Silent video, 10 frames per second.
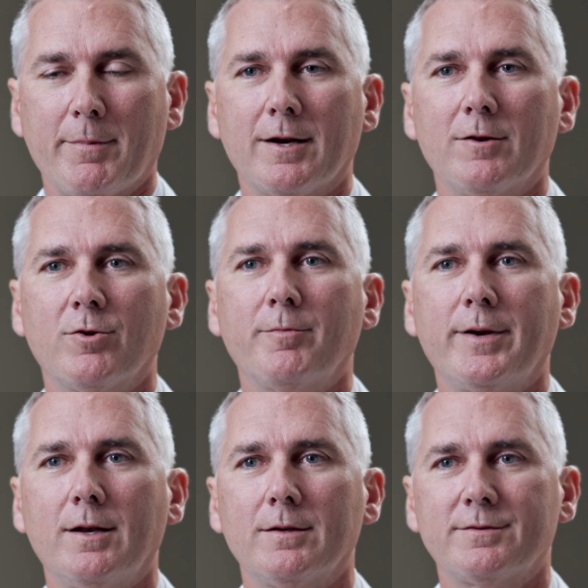para el
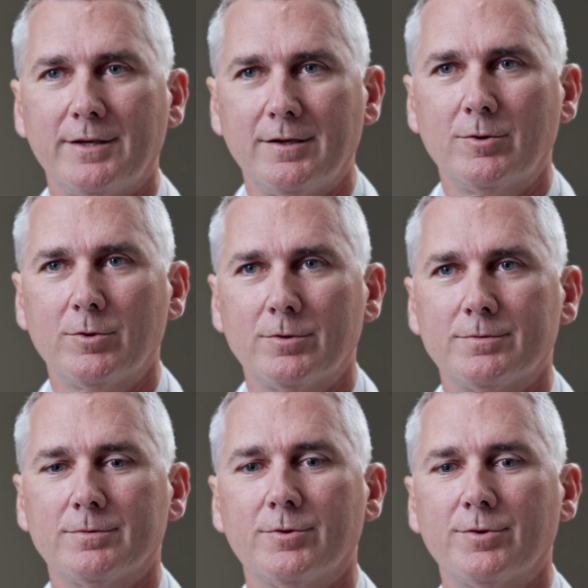2005,
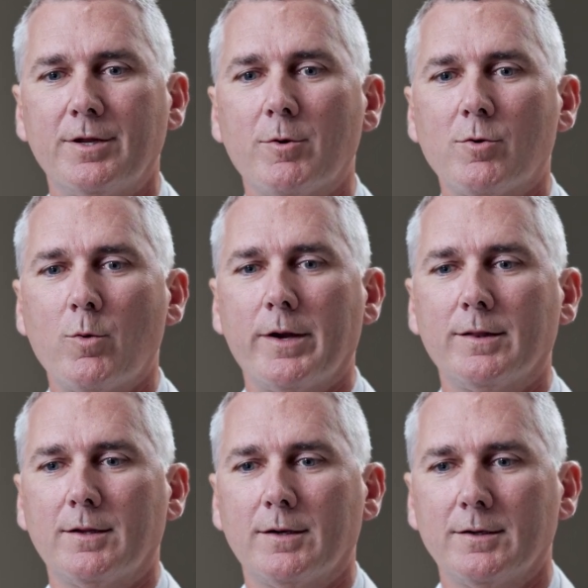nos dimos
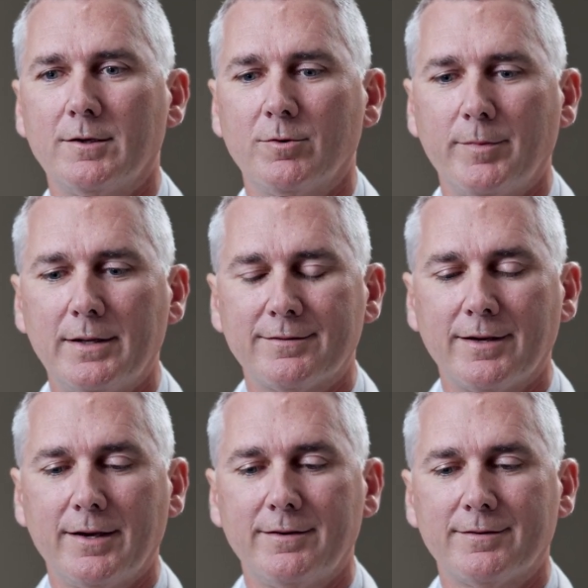cuenta, y
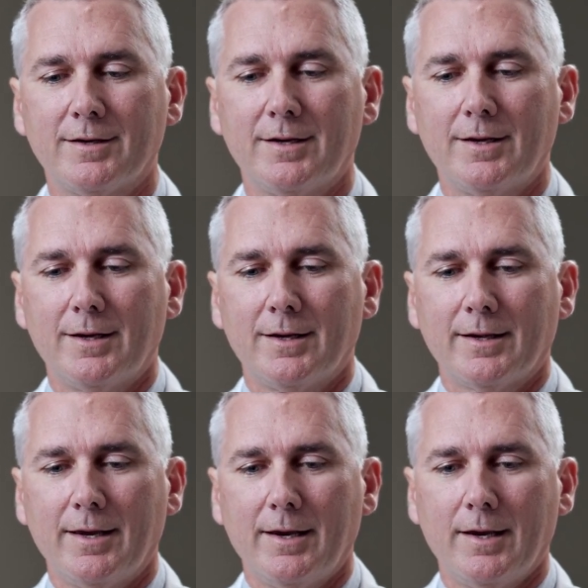2006,
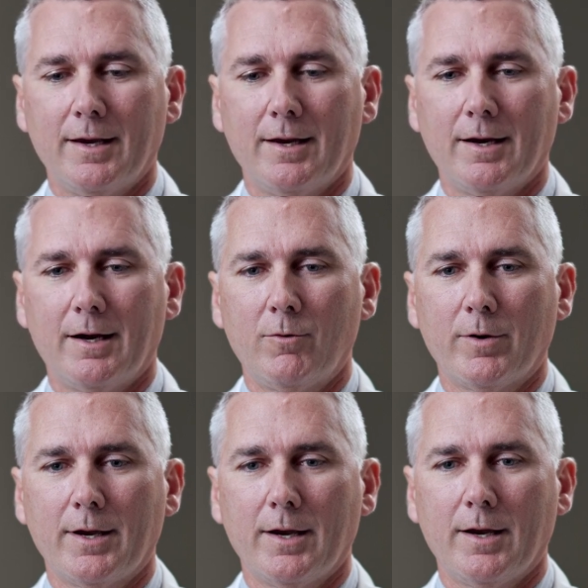que
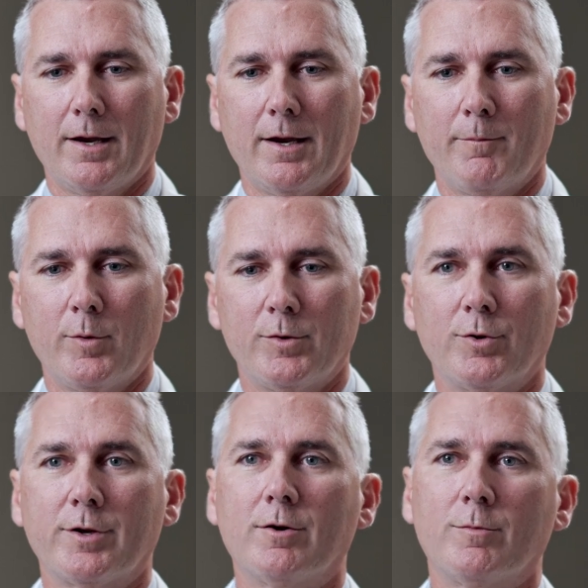aunque en
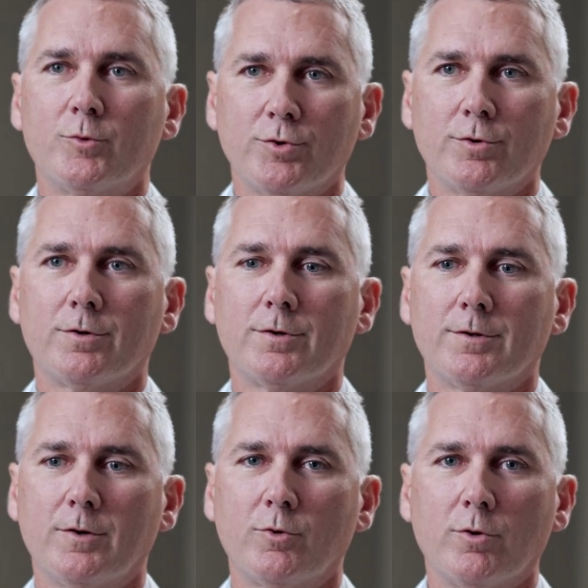Puerto Rico muchos
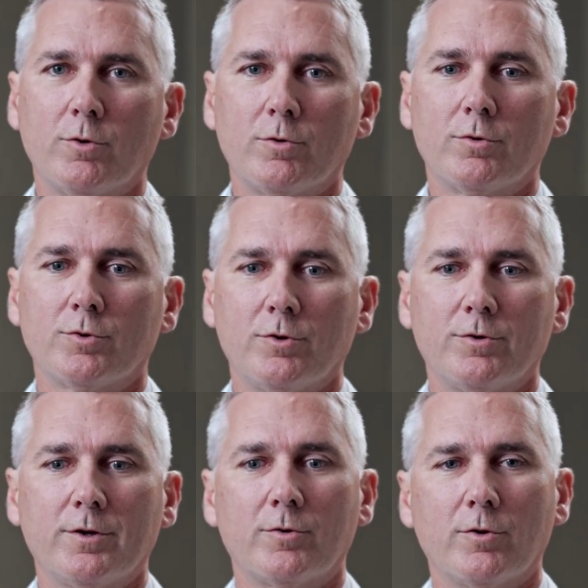neurólogos,
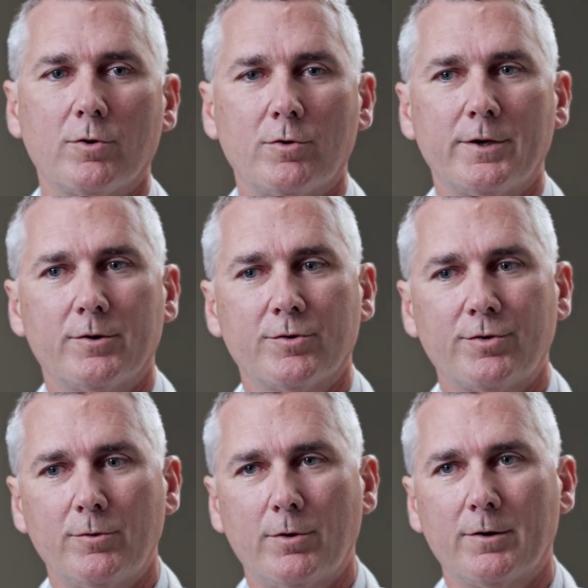todos neurólogos y
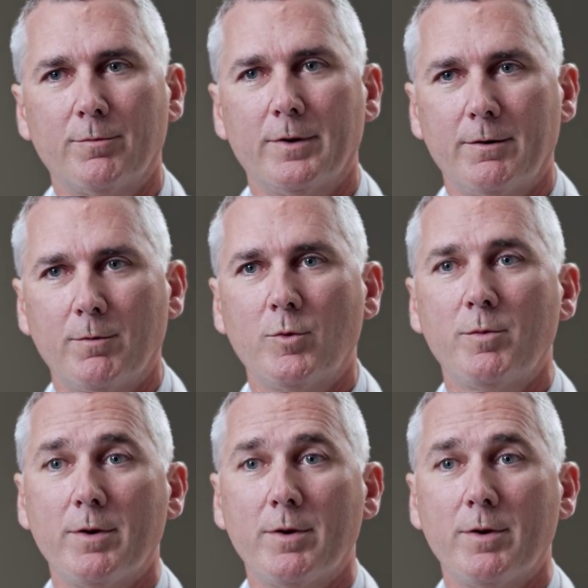neurocirujanos venimos muy